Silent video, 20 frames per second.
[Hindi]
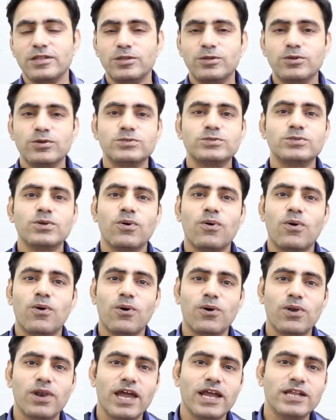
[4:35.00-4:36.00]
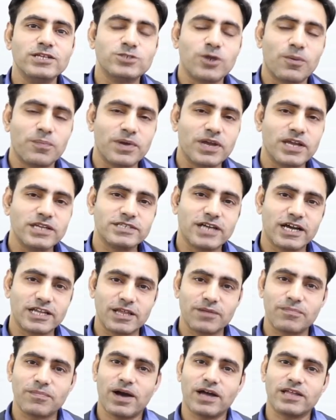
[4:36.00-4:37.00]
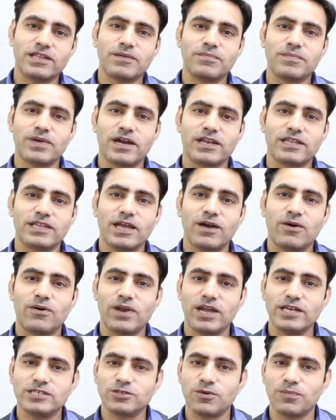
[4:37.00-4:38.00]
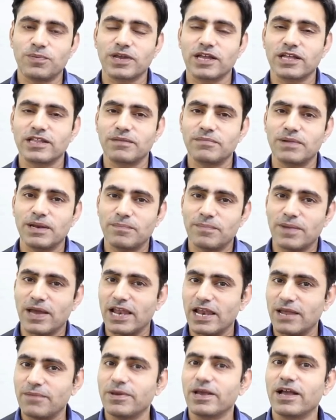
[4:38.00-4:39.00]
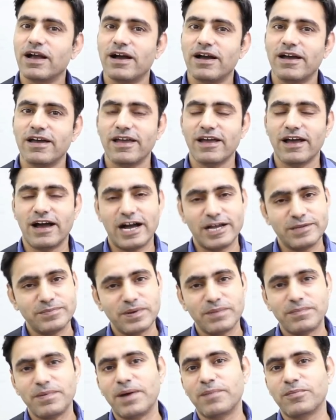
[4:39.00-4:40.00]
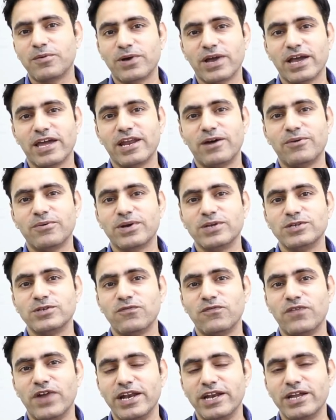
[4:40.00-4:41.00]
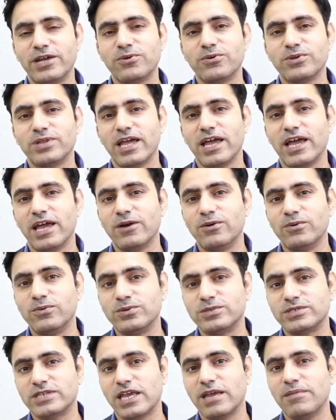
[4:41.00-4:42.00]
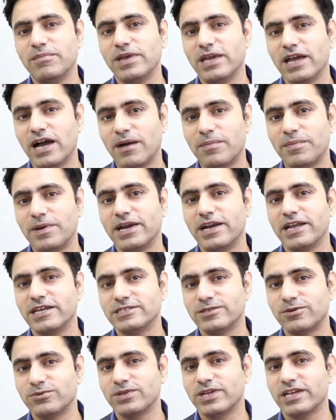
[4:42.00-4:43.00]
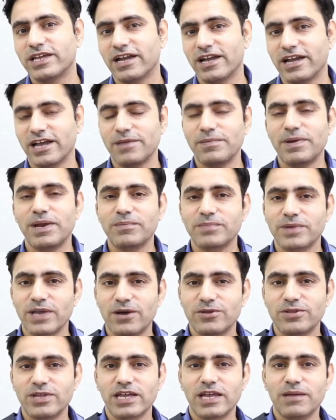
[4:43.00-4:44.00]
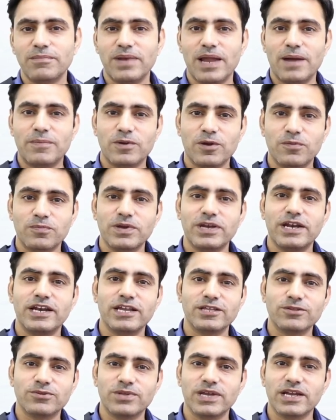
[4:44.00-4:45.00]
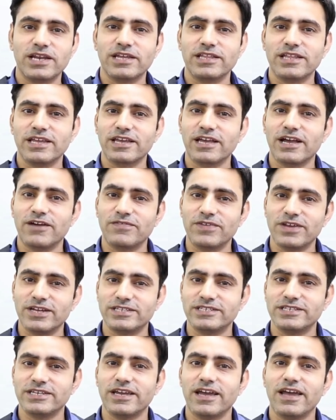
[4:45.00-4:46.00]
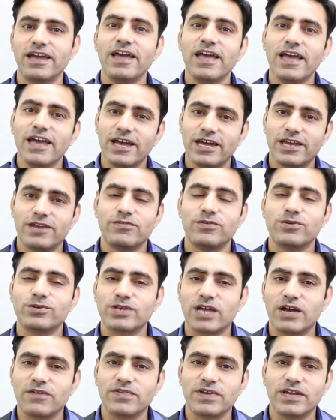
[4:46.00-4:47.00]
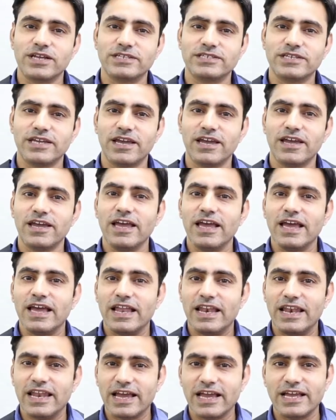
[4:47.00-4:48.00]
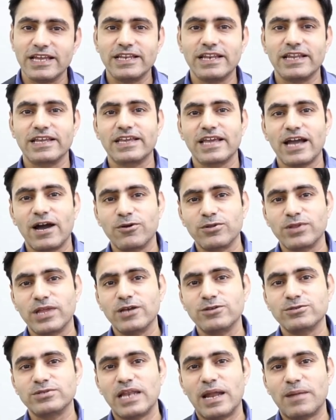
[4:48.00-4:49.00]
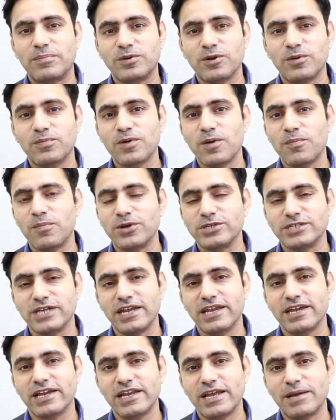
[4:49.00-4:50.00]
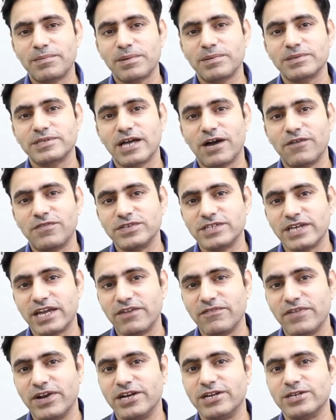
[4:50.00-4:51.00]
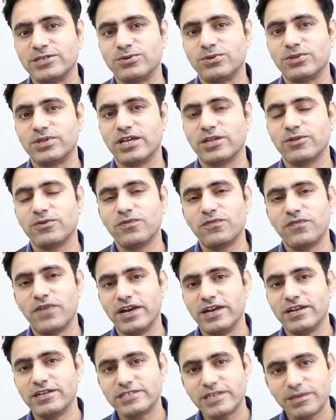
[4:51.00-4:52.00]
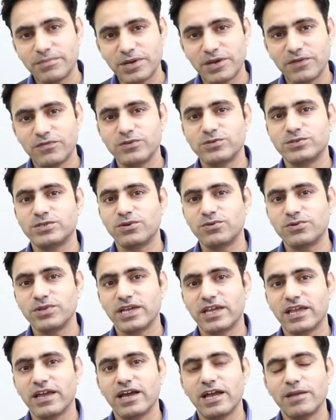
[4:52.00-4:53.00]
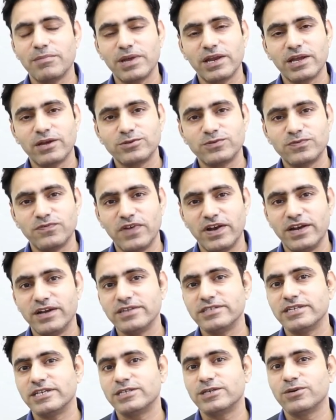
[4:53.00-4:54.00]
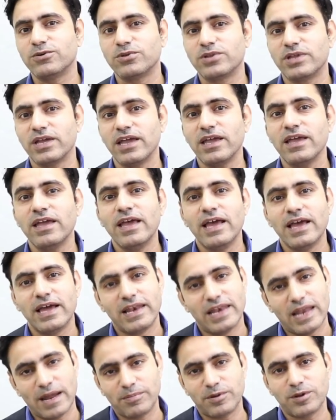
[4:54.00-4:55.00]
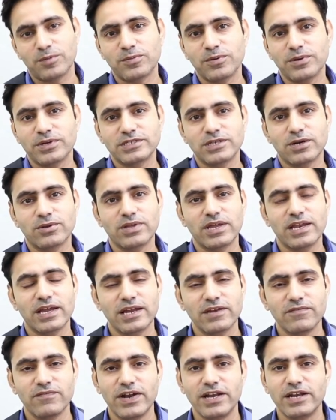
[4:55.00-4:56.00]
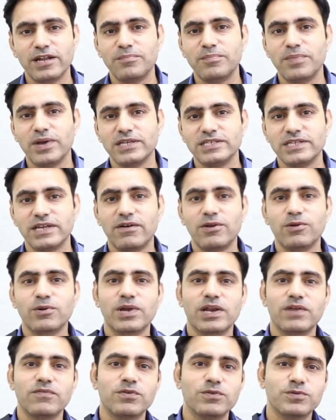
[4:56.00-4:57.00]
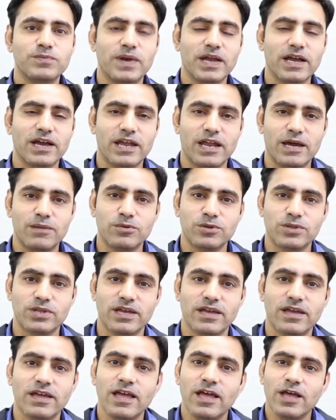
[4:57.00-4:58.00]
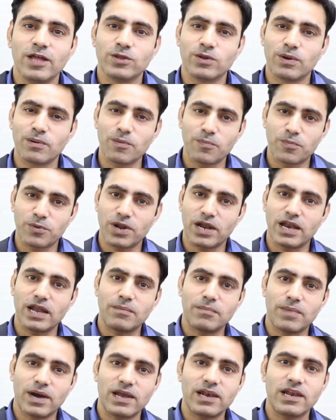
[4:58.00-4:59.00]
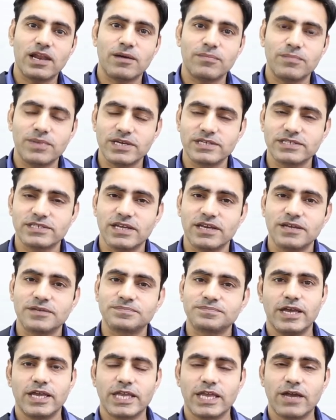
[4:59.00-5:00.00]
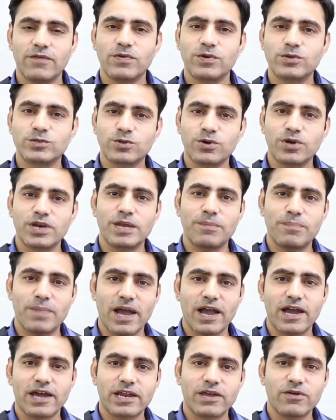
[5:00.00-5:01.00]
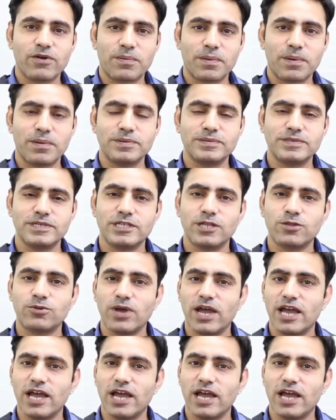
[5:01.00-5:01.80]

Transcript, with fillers: दोस्तों ऑनलाइन शॉपिंग की जहाँ तक बात हम करते हैं ऑनलाइन शॉपिंग के अंदर मैंने पहले भी कहा है आज भी मैं आपको कह रहा हूँ कि जो वेंडर होता है उसकी भी आप रेटिंग ज़रूर देखिएगा कई बार हम क्या होता है कि हम लैपटॉप की रेटिंग तो देख लेते हैं कि काफ़ी अच्छी है रिव्यूज़ काफ़ी अच्छे हैं लेकिन क्या होता है उस लैपटॉप को पहुँचाने के लिए आपके पास काफ़ी सारे वेंडर्स होते हैं तो उन वेंडर्स की भी रिव्यूज़ ज़रूर देखिएगा कई बार कुछ वेंडर्स ऐसे होते हैं लैपटॉप तो अच्छा होता है लेकिन वेंडर भेजने वालों के रिव्यूज़ बड़े ख़राब होते हैं तो आपको पुराना माल ना भेज दें या फिर उसको रीपैक करके आपके पास भेज दे तो